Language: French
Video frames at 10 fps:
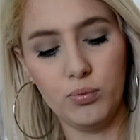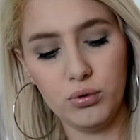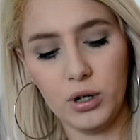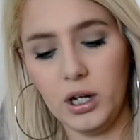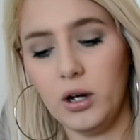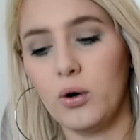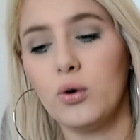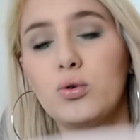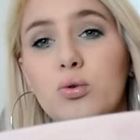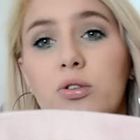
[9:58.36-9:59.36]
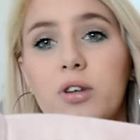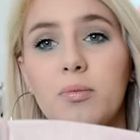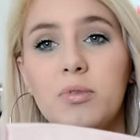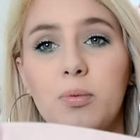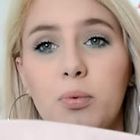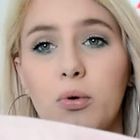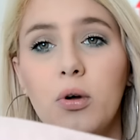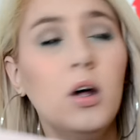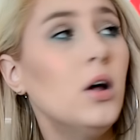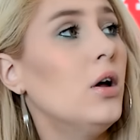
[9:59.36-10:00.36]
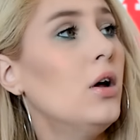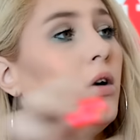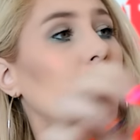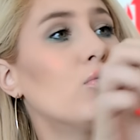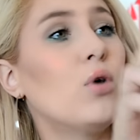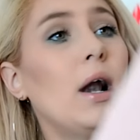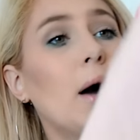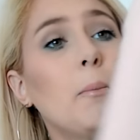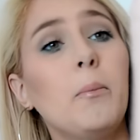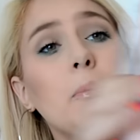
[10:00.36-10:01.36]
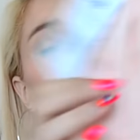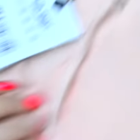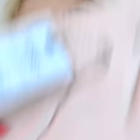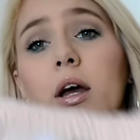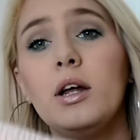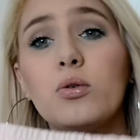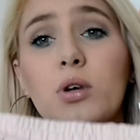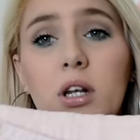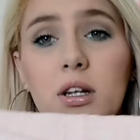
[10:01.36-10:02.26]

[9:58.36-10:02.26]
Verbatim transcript: bout est retroussé un petit peu. Voilà. Et donc il